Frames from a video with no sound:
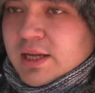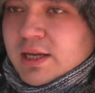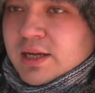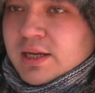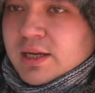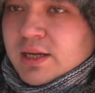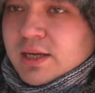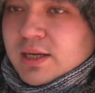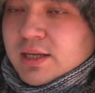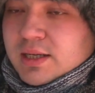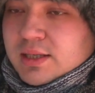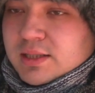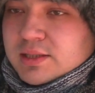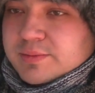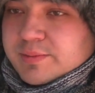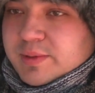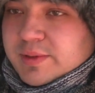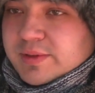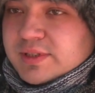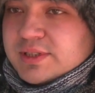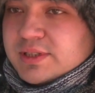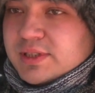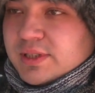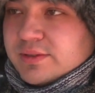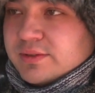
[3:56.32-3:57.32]
а,
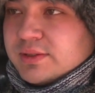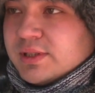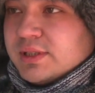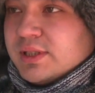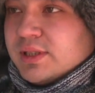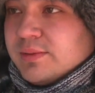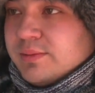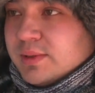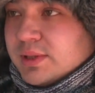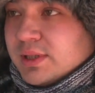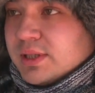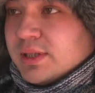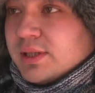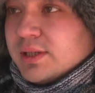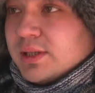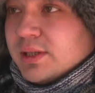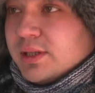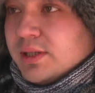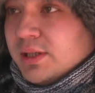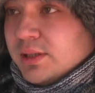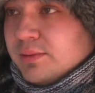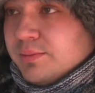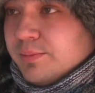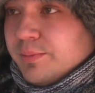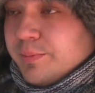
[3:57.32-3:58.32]
спровоцирована именно
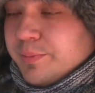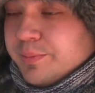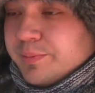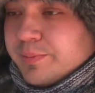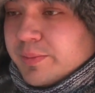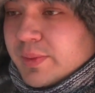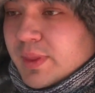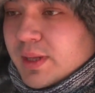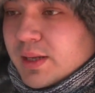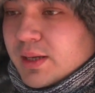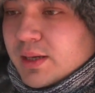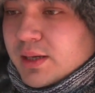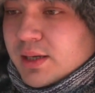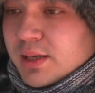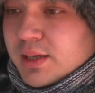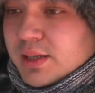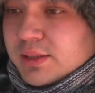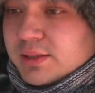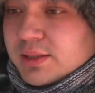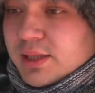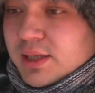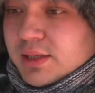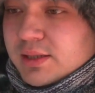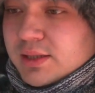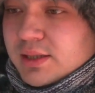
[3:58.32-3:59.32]
им,
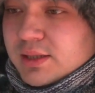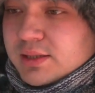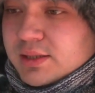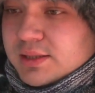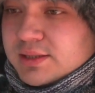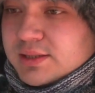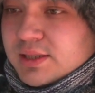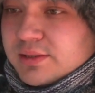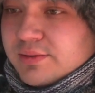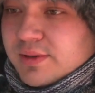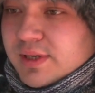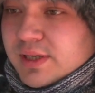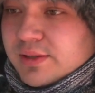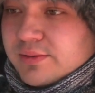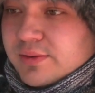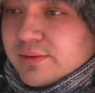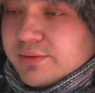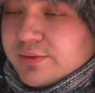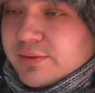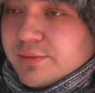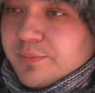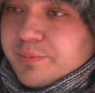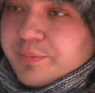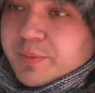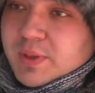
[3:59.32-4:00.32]
а, так как
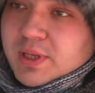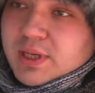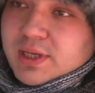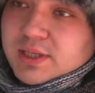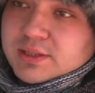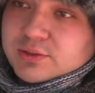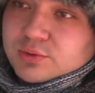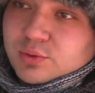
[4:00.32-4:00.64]
разговаривав а,